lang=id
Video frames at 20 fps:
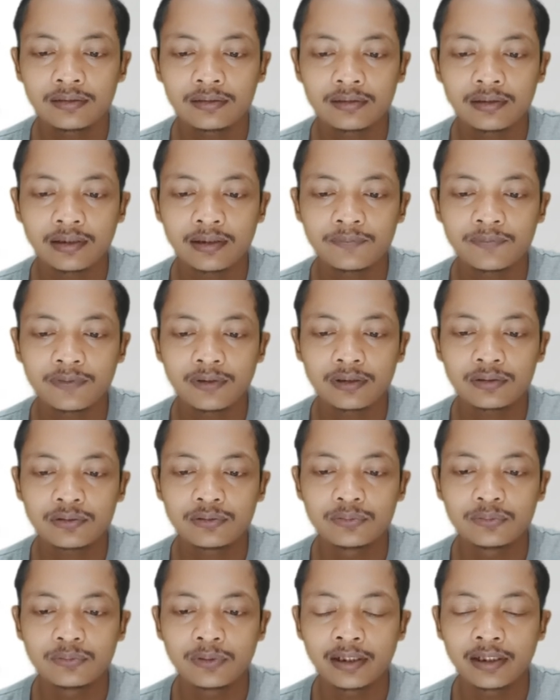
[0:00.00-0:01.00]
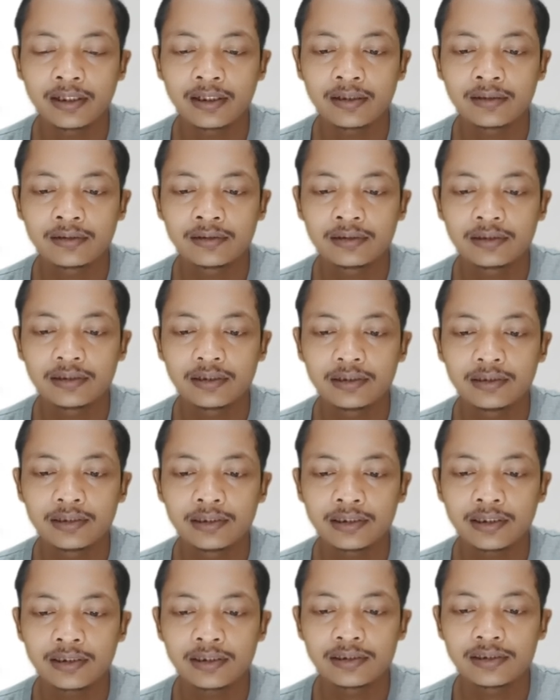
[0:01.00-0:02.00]
level 2 ya
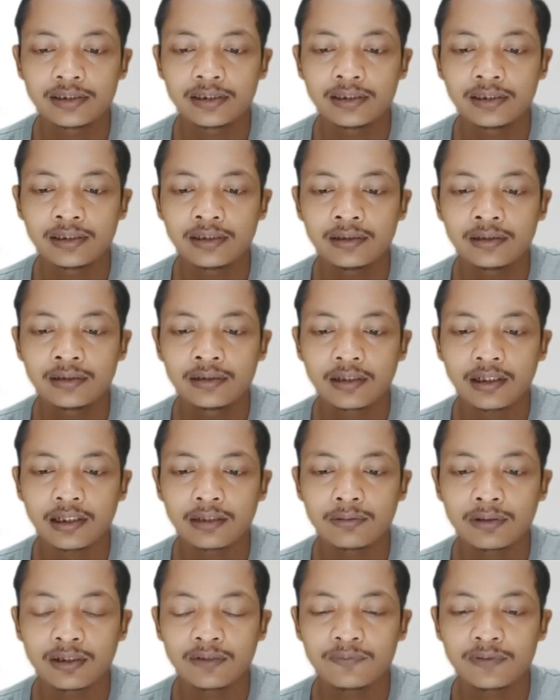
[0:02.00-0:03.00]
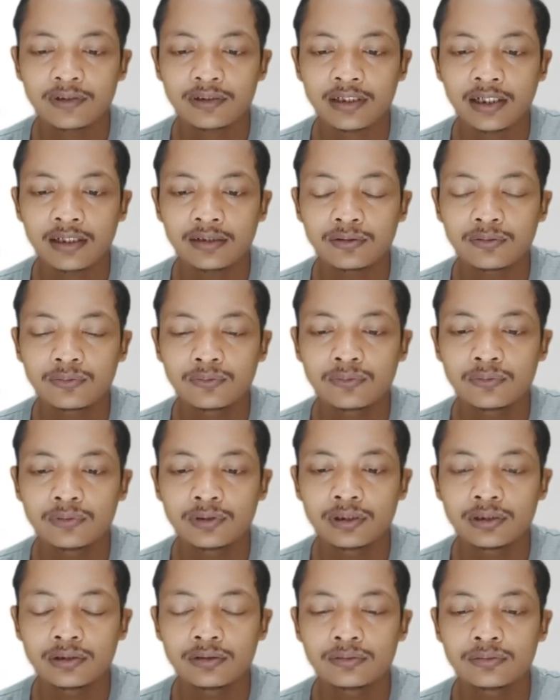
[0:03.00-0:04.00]
intinya di sini kalau level 1
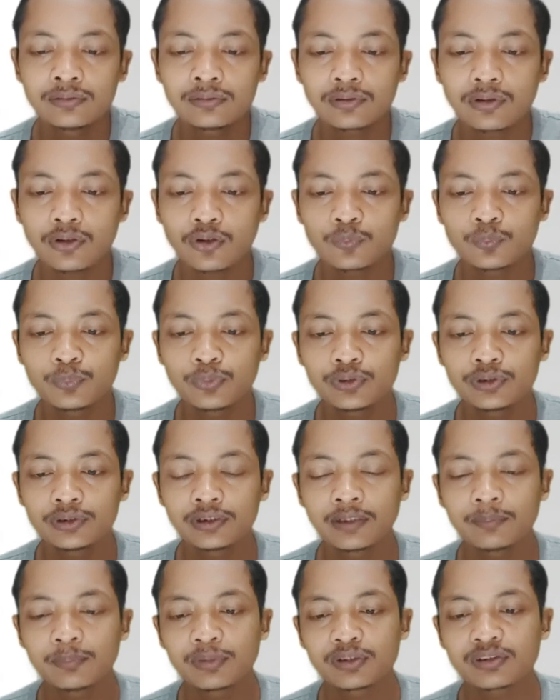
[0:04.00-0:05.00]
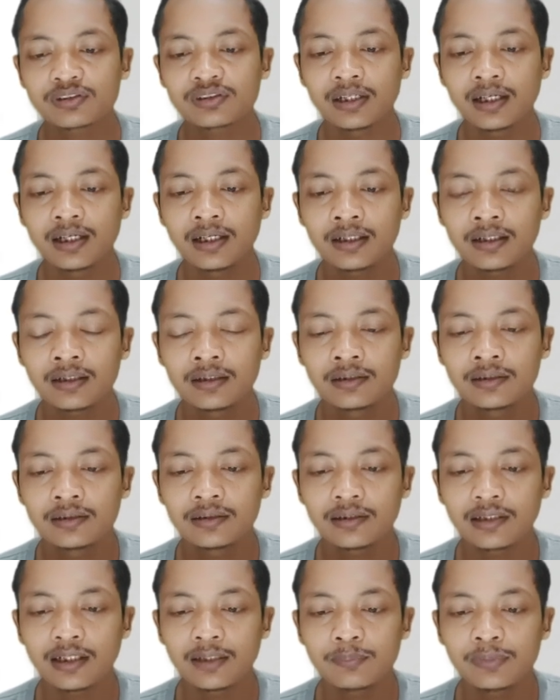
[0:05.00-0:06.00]
itu throughputnya besar
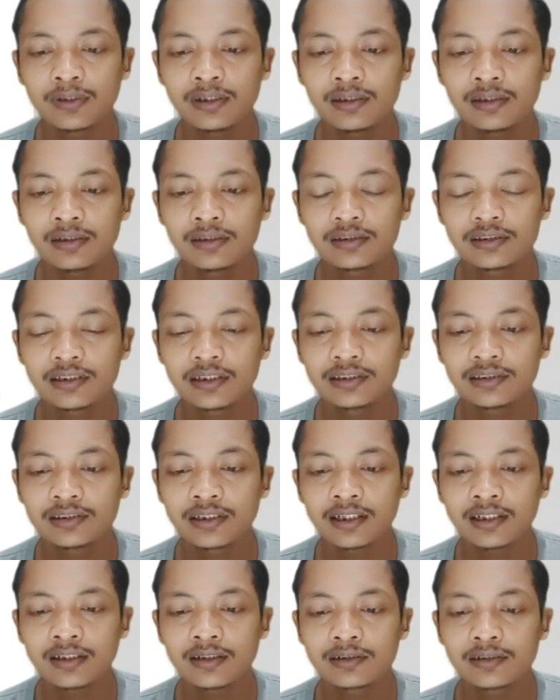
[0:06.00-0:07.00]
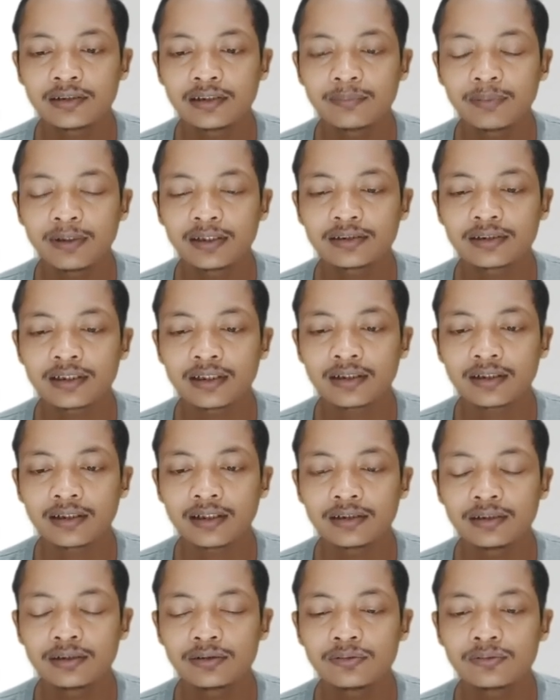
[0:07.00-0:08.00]
tapi signal yang
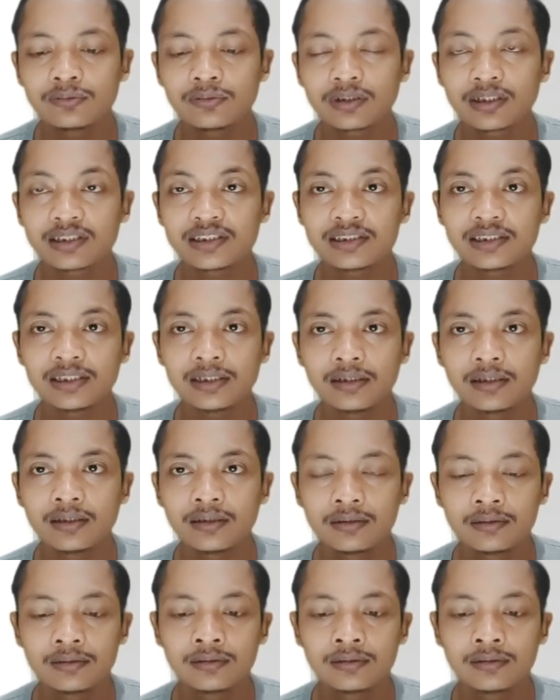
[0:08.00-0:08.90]
dipancarkan itu kecil